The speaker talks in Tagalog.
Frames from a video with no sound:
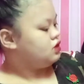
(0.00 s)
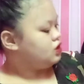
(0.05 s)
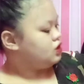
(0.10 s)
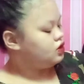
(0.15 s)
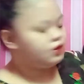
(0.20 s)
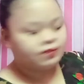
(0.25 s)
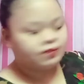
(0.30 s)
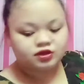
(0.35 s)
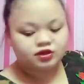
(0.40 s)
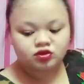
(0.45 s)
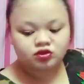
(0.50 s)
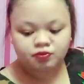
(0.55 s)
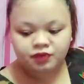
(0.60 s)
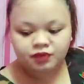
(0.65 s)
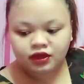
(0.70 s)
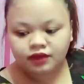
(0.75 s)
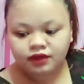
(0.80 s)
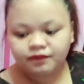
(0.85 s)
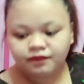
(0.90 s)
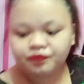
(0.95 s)
Ikaw na
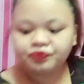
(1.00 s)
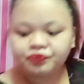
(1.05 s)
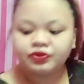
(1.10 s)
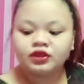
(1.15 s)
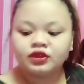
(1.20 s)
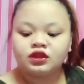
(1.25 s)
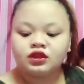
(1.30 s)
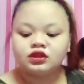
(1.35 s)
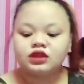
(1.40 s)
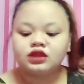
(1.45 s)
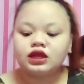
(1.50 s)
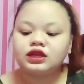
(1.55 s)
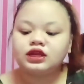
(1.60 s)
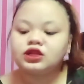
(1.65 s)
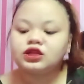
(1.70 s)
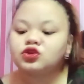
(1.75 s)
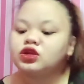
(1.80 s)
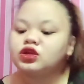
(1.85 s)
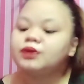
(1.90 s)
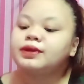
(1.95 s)
magtupi.
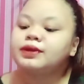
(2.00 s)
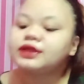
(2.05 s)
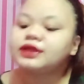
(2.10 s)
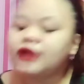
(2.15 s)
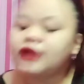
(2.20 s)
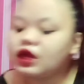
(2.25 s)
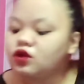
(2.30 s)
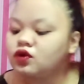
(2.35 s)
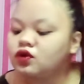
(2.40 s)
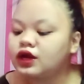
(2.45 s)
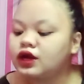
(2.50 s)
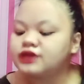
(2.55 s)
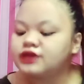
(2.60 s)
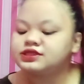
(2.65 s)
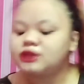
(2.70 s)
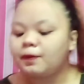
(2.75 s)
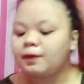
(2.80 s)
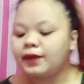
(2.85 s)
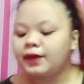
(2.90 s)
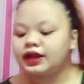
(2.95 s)
Then, dito naman tayo
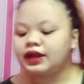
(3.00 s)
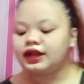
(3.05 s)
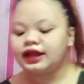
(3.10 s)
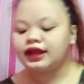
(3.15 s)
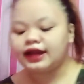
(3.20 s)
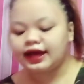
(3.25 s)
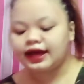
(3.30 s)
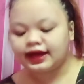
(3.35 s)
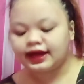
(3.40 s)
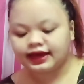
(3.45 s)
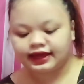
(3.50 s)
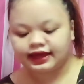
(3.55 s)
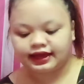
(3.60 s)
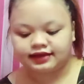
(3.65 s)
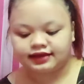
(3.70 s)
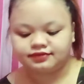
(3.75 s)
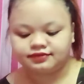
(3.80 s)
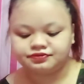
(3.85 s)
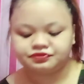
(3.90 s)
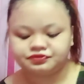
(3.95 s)
guys sa panlalaki.